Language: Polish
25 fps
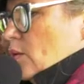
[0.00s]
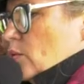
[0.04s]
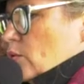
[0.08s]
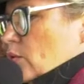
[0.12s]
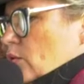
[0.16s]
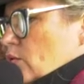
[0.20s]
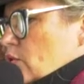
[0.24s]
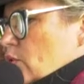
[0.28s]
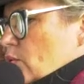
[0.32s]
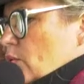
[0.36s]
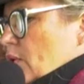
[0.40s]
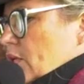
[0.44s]

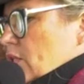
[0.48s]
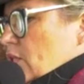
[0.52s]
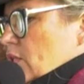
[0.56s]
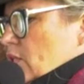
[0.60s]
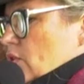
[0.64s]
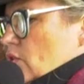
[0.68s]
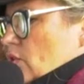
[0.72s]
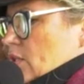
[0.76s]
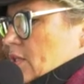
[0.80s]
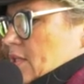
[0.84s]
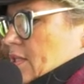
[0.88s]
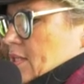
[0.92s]
Zajmowała
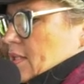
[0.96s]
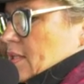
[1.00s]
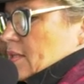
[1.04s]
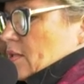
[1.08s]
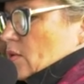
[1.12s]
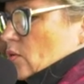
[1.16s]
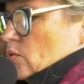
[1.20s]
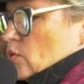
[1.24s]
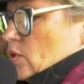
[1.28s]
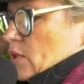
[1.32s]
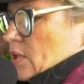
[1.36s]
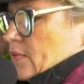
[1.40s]
się
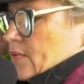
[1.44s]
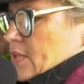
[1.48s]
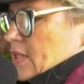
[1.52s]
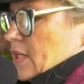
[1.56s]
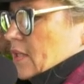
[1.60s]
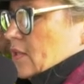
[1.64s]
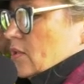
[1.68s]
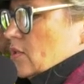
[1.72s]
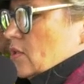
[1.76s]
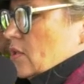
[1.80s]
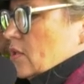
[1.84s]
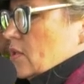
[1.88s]
upowszechnianiem
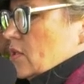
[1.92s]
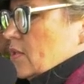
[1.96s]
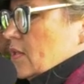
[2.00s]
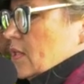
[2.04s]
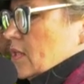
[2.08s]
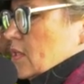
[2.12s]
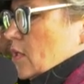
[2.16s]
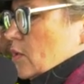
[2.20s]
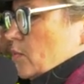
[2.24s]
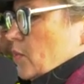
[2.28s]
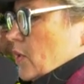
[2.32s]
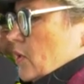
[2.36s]
kultury
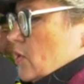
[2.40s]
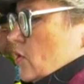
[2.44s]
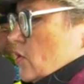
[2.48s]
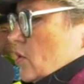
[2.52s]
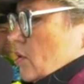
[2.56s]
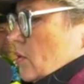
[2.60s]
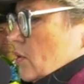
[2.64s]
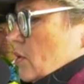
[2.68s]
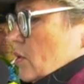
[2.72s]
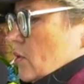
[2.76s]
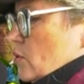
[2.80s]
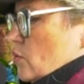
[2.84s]
języka
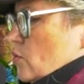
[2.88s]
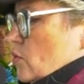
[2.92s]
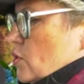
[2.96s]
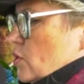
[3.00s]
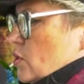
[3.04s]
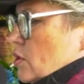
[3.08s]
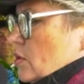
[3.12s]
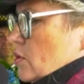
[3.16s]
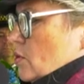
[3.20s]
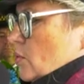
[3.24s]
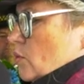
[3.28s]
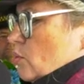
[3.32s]
polskiego i
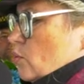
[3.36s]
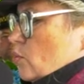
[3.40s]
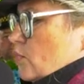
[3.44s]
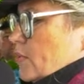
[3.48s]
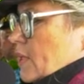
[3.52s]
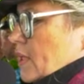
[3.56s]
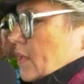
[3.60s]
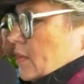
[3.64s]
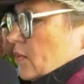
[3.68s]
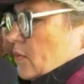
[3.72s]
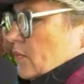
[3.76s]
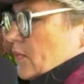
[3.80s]

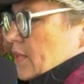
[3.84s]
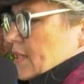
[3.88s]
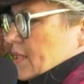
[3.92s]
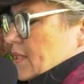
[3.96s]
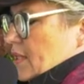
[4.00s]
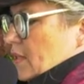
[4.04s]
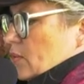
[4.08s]
popularyzacją